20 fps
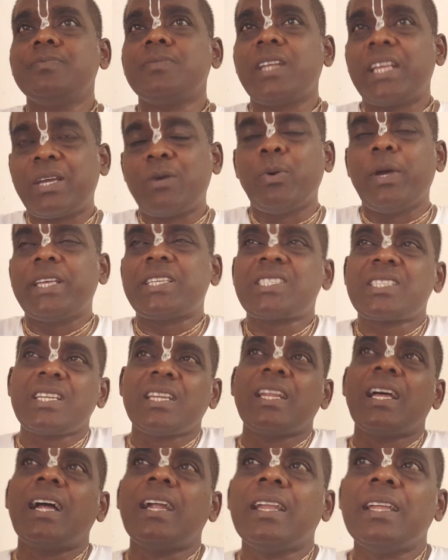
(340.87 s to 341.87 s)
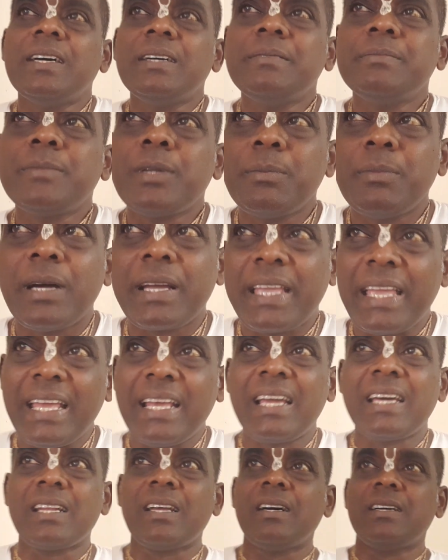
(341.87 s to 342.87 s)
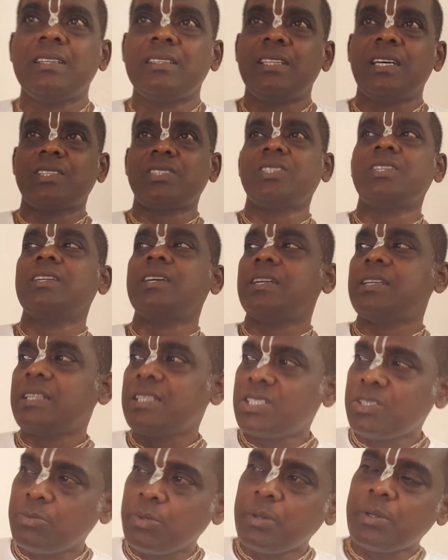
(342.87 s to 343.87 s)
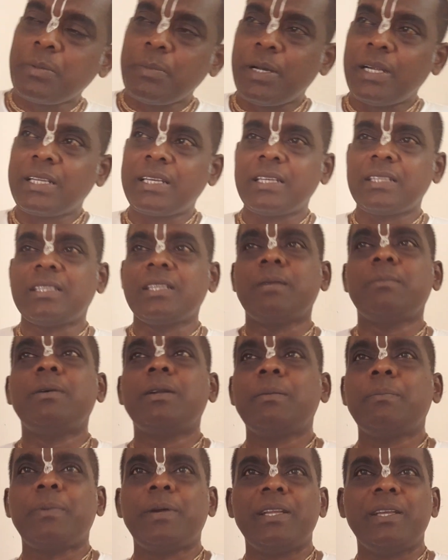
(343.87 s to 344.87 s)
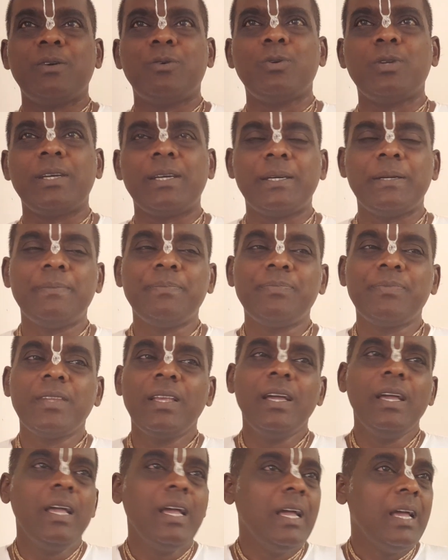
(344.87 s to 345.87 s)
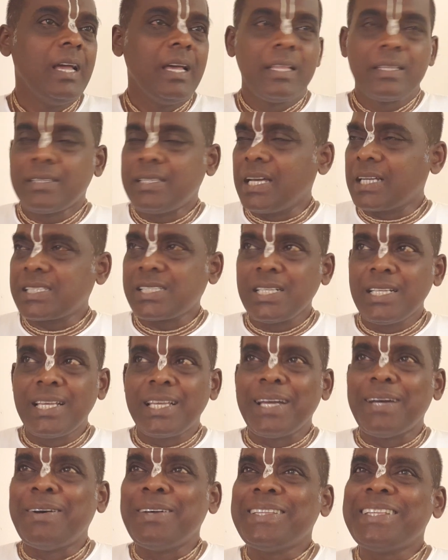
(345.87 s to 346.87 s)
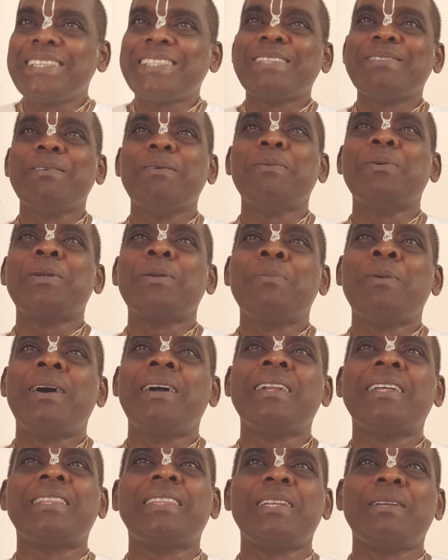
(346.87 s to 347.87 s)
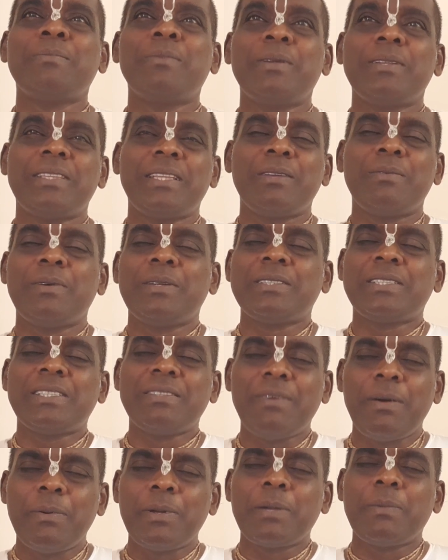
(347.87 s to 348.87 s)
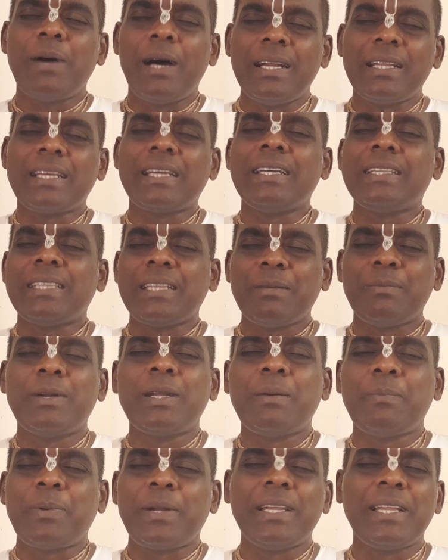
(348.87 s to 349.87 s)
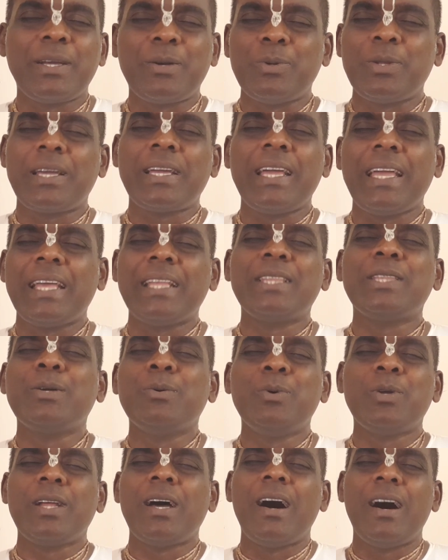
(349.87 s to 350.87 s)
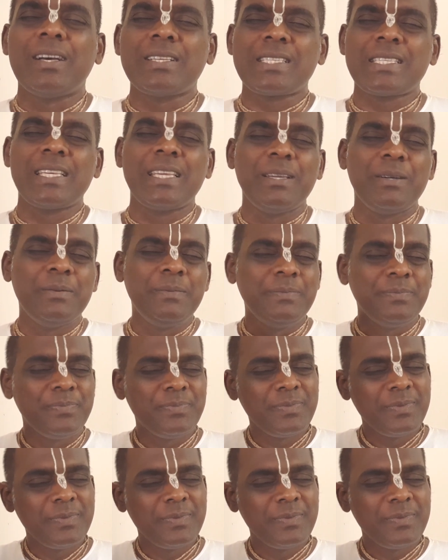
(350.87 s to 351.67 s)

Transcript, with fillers: ரிக்வெஸ்டினால பிரம்மா கேட்குறாரு தக்ஷன்கிட்ட சிவபெருமானுக்கு திருமணம் பண்ணி கொடுங்க தக்ஷனுக்கு வந்து சிவபெருமான திரும திரும சிவபெருமானுக்கு திருமணம் பண்ணி கொடுக்க எந்த ஒரு ஆசையும்